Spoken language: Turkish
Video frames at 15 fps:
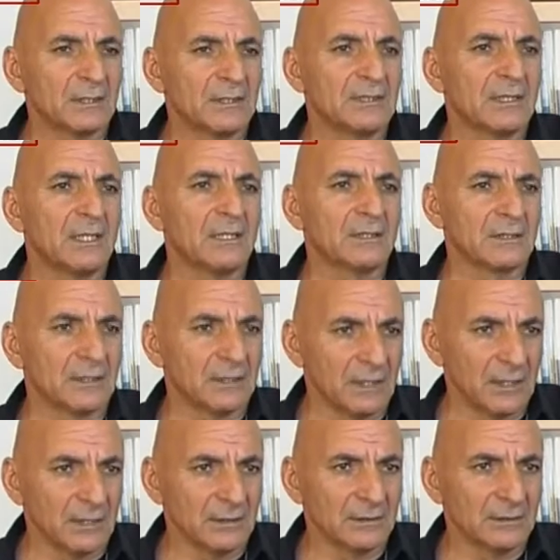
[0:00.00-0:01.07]
ithalata
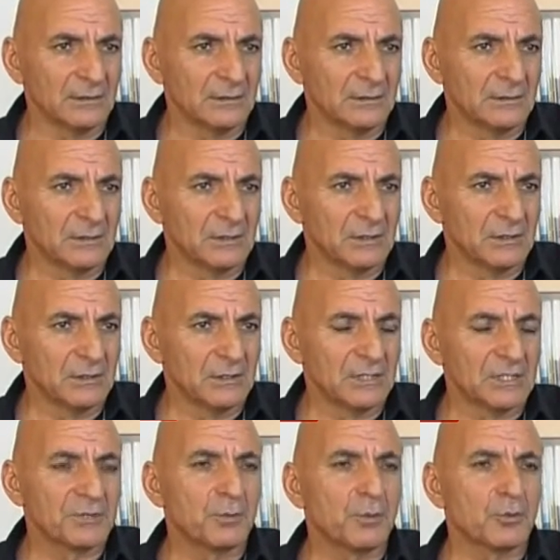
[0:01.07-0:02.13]
dayalı,
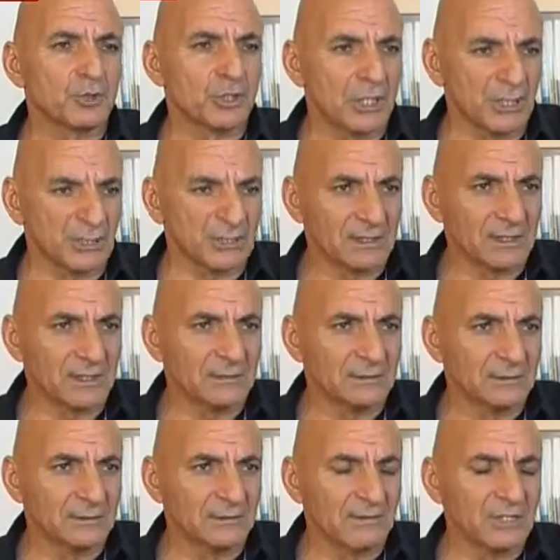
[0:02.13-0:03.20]
dış borcu artıran
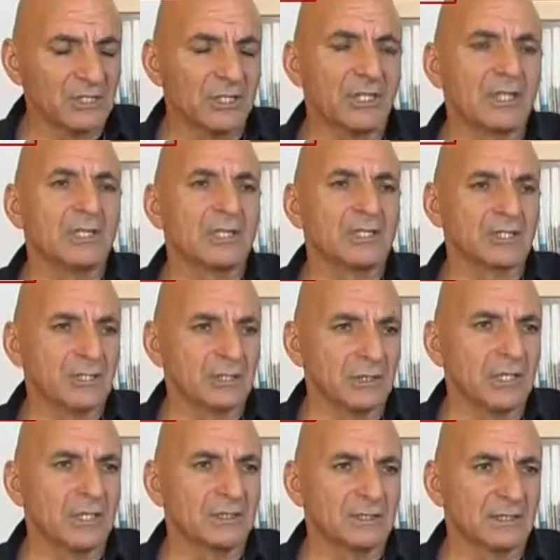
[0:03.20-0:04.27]
ve cari
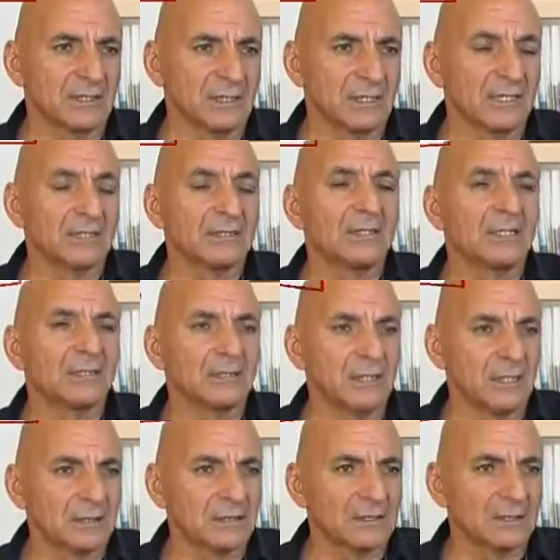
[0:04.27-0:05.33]
açığı artıran,
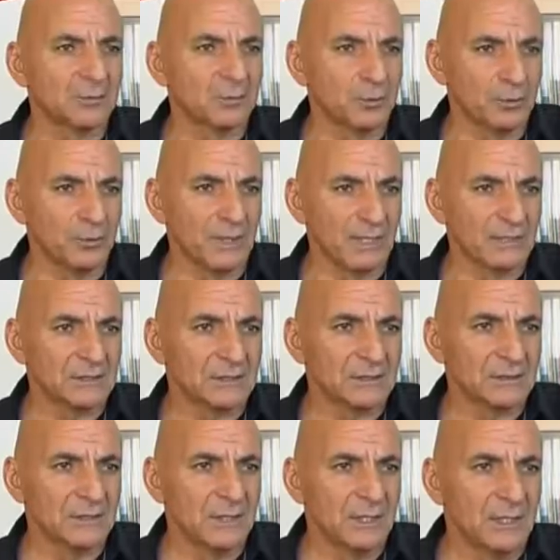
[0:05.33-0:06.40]
kırılganlığı artıran büyümeler.
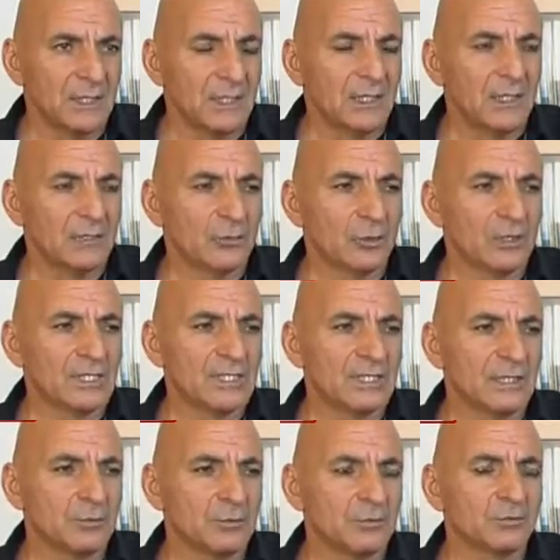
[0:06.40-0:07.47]

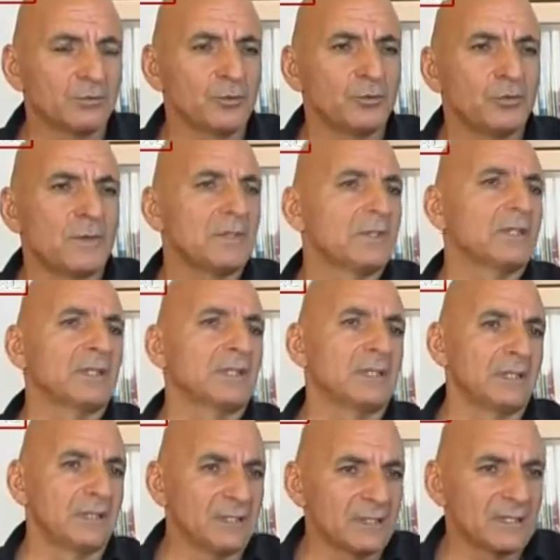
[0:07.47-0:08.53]
Dolayısıyla bunun büyümenin
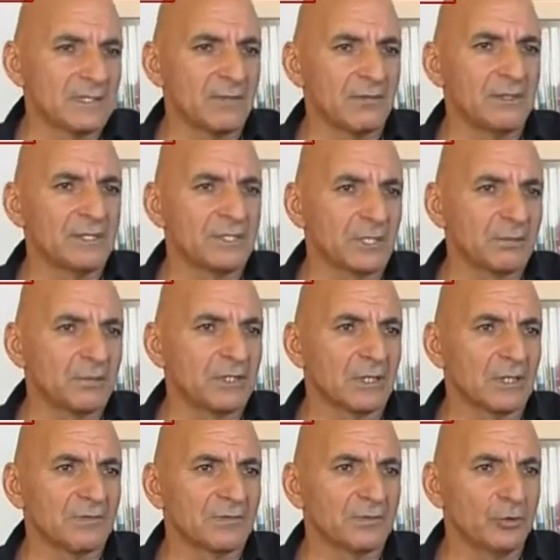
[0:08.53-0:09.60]
e, sevinilecek bir
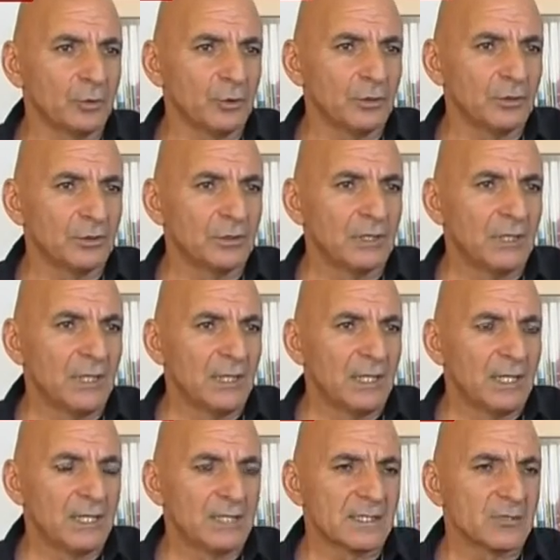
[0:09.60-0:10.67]
tarafı yok.
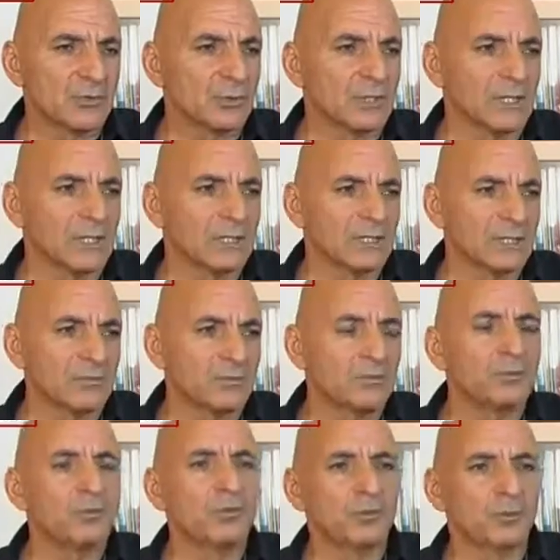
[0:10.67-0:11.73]
Esas olarak siz
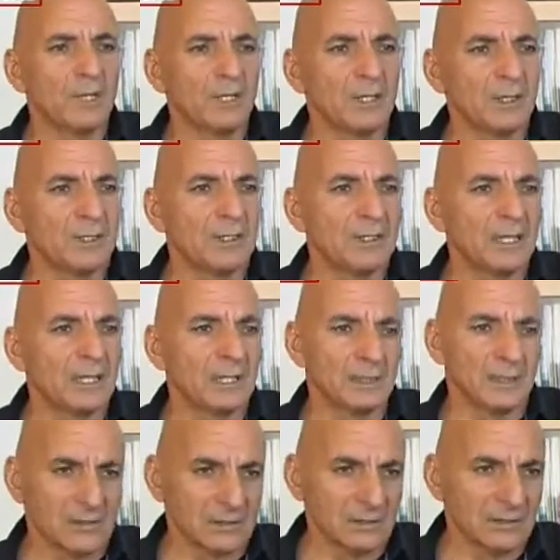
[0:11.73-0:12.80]
bu büyümeyi ne
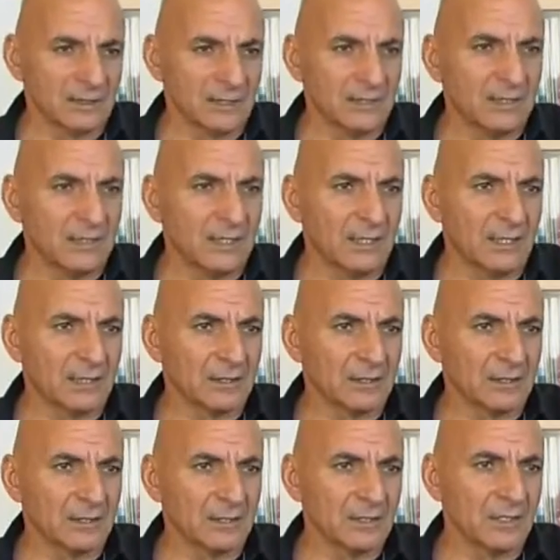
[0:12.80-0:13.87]
kadar kendi
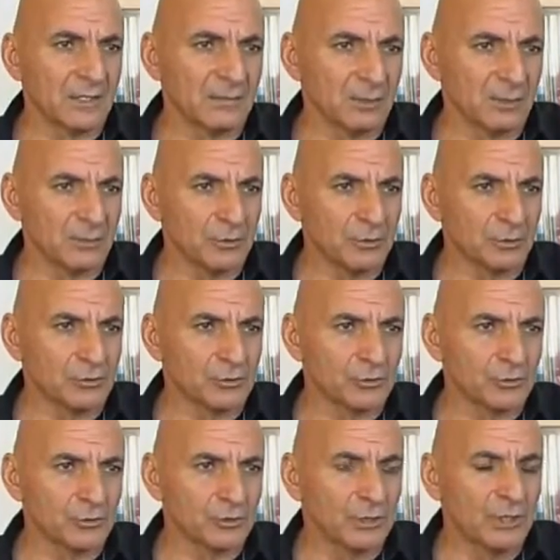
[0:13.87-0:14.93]
kaynaklarınızdan yapabiliyorsunuz?